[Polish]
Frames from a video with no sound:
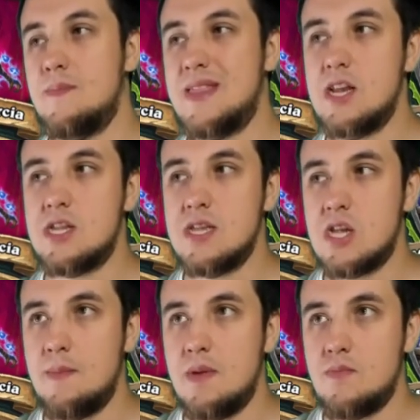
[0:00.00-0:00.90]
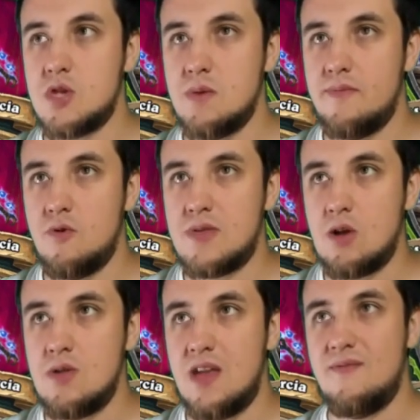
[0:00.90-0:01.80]
Pytanie, czy ten szaman potrzebował
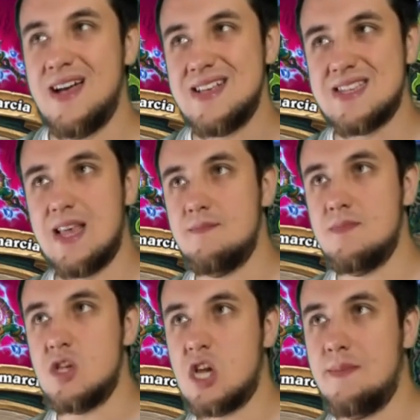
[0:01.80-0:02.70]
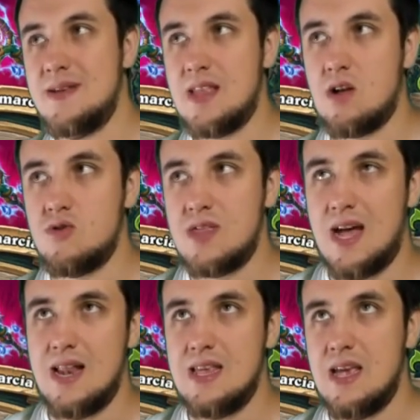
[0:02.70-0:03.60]
tego nerfa? Sam szaman jako
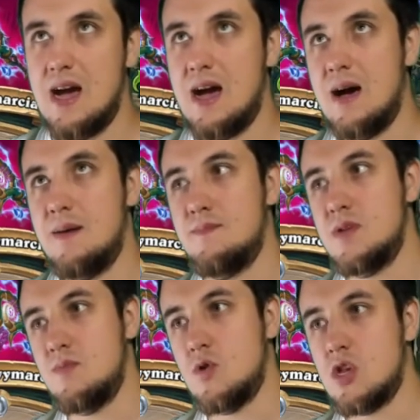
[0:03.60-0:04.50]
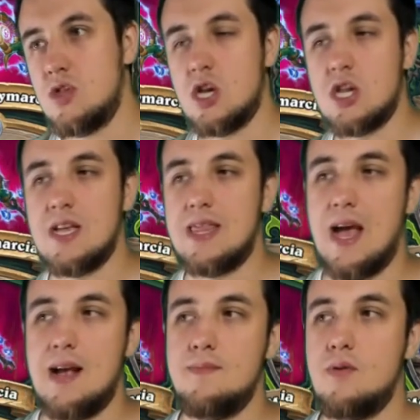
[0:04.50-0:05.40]
talia być może troszeczkę
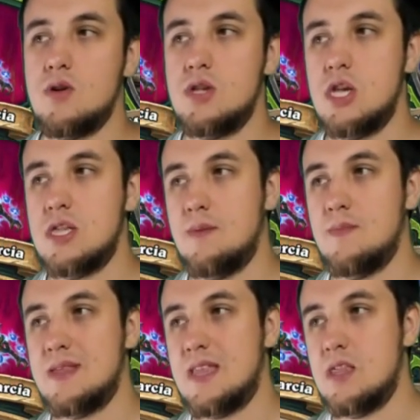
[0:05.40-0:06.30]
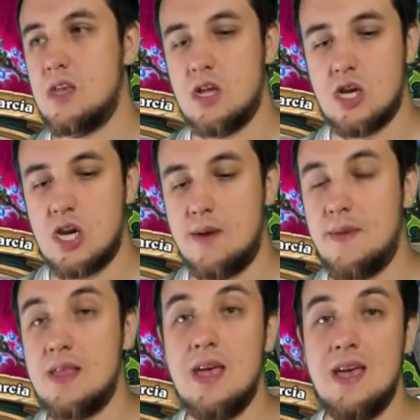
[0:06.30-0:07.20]
tak, bo gdzieś tam ten
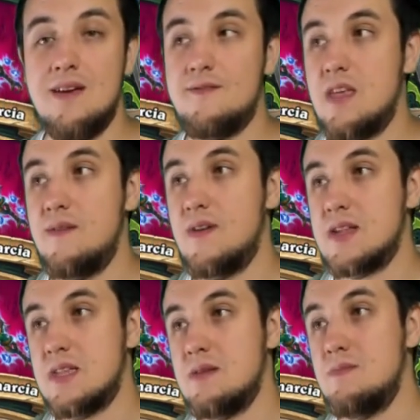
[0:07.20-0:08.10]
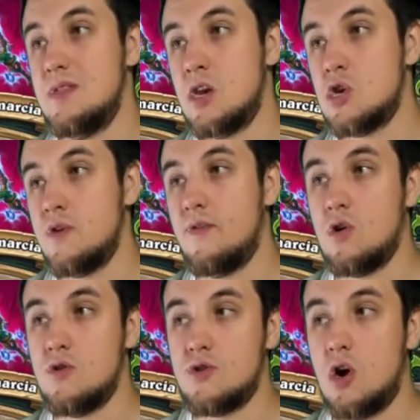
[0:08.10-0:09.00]
szaman tej wersji
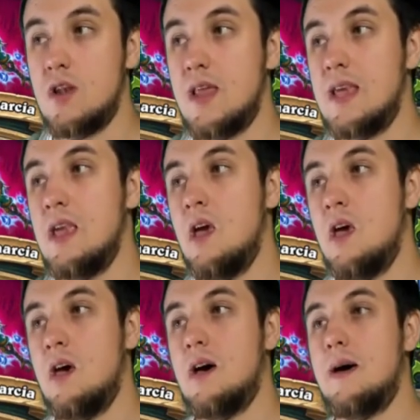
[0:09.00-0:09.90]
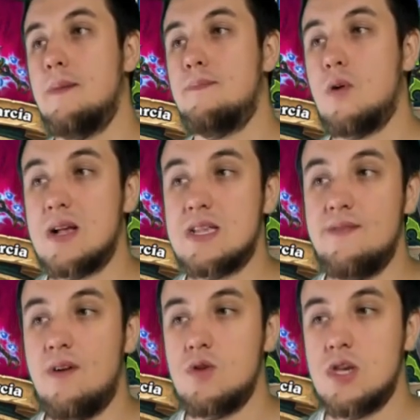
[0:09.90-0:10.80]
midrange'owo-kontrolnej e,
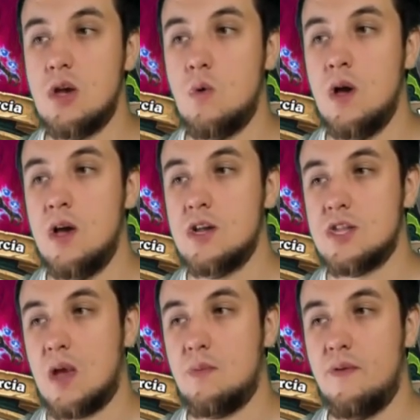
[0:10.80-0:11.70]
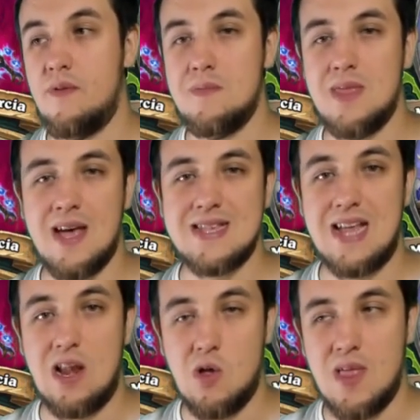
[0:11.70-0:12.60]
pokazywał się, że tak powiem, na
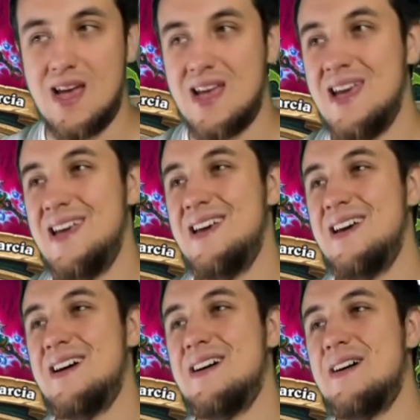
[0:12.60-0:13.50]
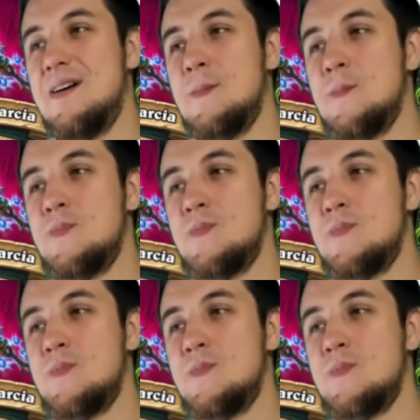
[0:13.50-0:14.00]
salonach. E,